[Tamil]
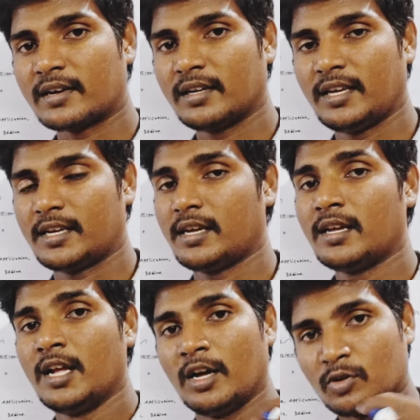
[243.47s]
பாட்னிக்கு
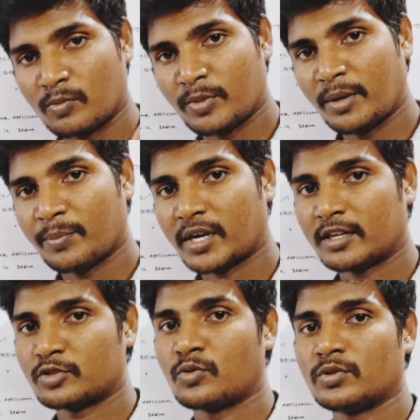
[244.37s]
ரொம்ப
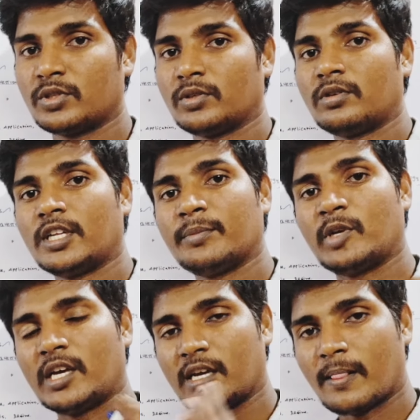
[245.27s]
இம்பார்ட்டன்ஸ் கொடுத்துருக்கோம் அதே
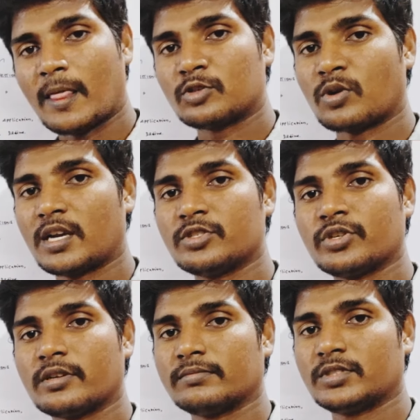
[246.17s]
போல்
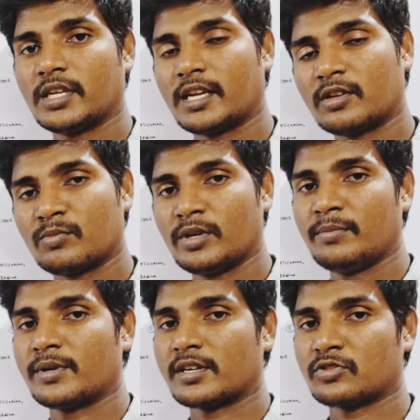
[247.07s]
சுவாலஜிக்கும் சரிங்களா ரொம்ப
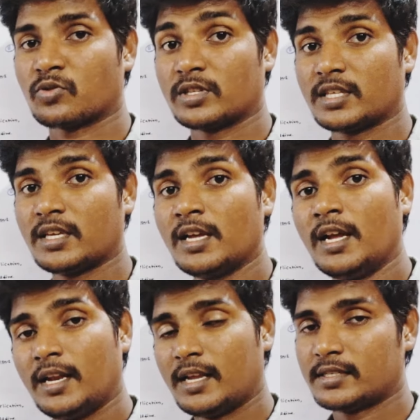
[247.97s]
இம்பார்ட்டன்ஸ் கொடுத்து
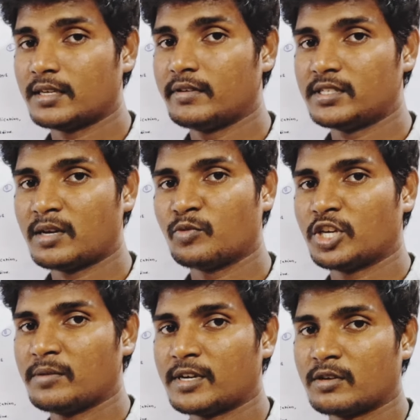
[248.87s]
லெசன் வைஸாக
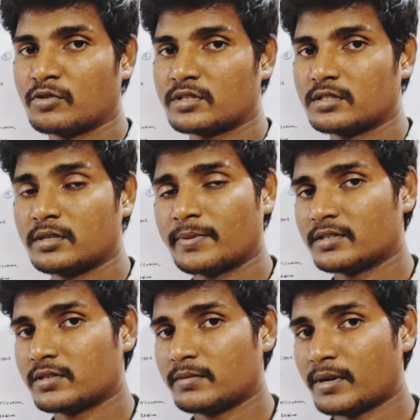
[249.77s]
முக்கியமான கொஸ்டின்ஸ்
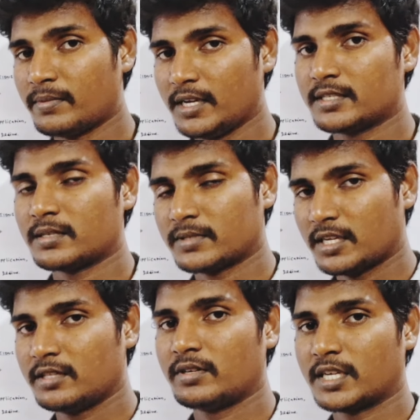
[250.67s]
ப்ளஸ் வந்து பப்ளிக் எக்ஸாம்ஸில்
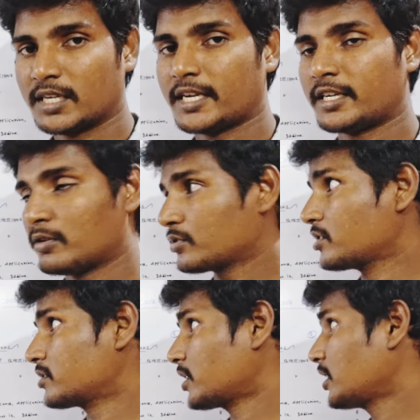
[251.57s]
இது வரைக்கும் கேட்ட
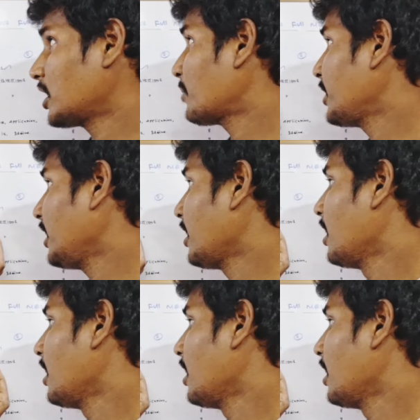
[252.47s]
கொஸ்டின்ஸ் அது எல்லாமே